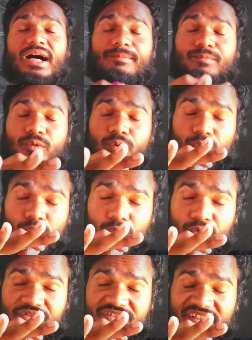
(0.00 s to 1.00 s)
आप
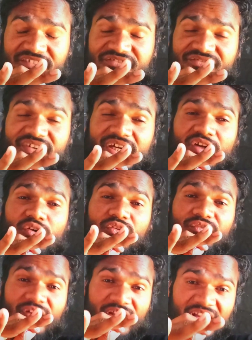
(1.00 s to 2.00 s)
लोगों को सिर्फ
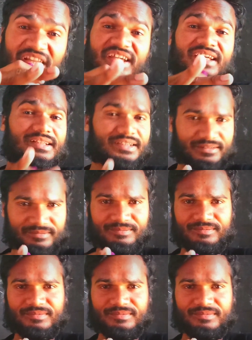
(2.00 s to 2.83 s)
बेवकूफ़ बनाने के लिए